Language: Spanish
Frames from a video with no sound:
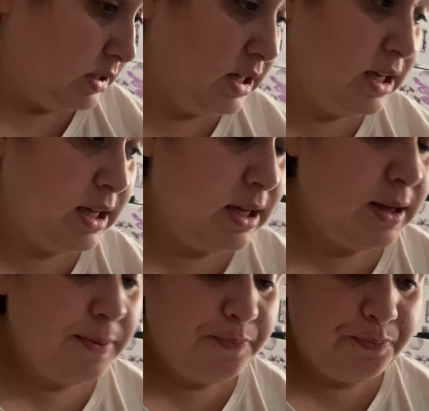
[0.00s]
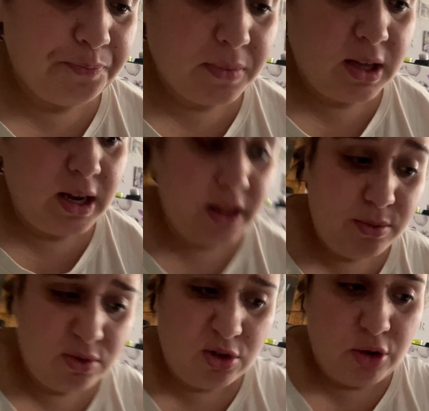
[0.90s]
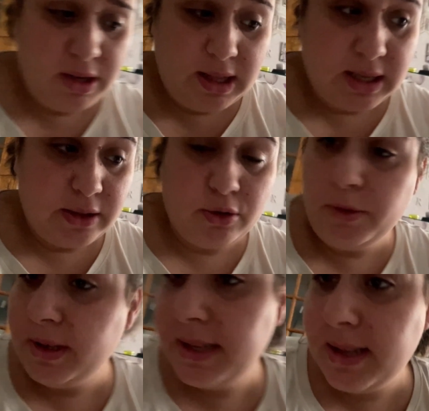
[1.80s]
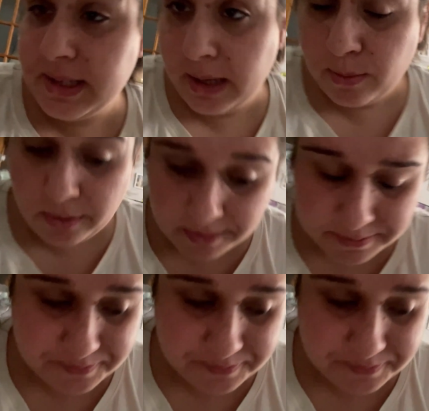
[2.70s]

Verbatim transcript: y, nada, pues ahorita horitas dormido de siesta, así que muy bien.